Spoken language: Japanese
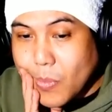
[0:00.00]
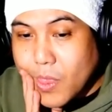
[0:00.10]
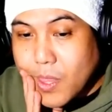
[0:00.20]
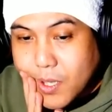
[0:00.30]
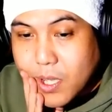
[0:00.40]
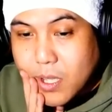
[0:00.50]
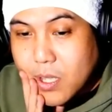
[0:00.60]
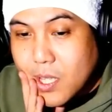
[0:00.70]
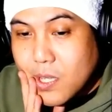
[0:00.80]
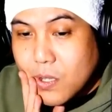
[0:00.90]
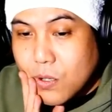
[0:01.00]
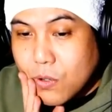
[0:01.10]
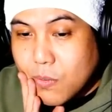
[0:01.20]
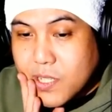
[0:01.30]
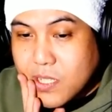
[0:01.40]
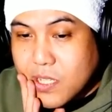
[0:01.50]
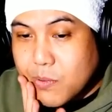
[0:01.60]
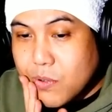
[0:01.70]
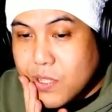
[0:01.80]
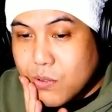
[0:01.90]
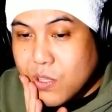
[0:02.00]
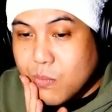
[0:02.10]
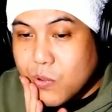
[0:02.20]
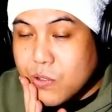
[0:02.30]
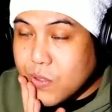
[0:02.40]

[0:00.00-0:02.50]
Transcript: ただおばあさん三郎さんの気持ちを